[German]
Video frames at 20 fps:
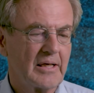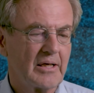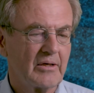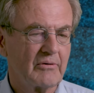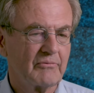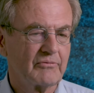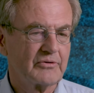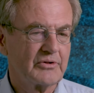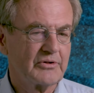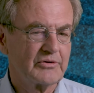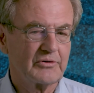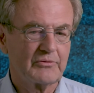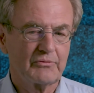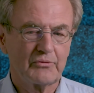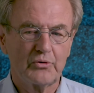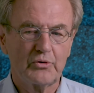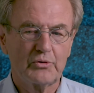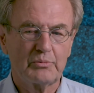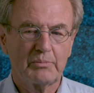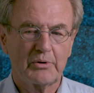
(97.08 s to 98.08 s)
auf diese
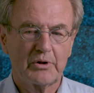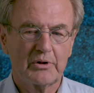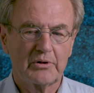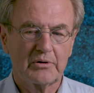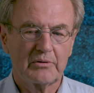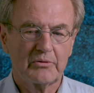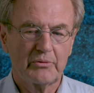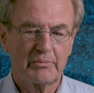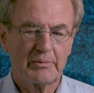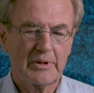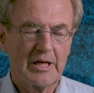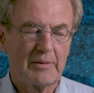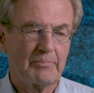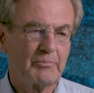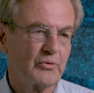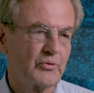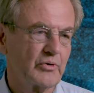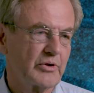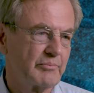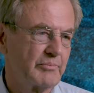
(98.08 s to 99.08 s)
fruchtbaren
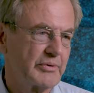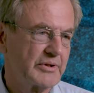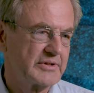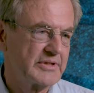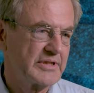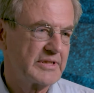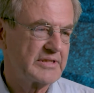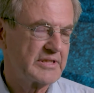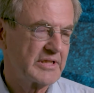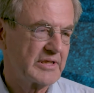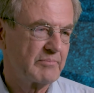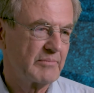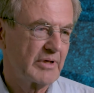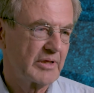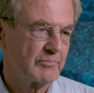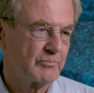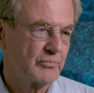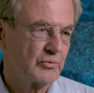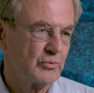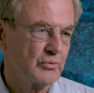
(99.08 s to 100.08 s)
Überlappungen bezieht sich
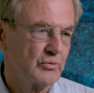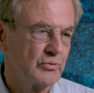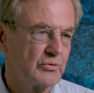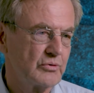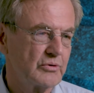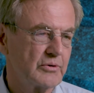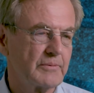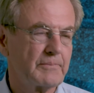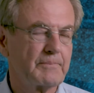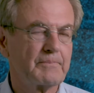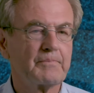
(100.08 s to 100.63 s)
mein Buch.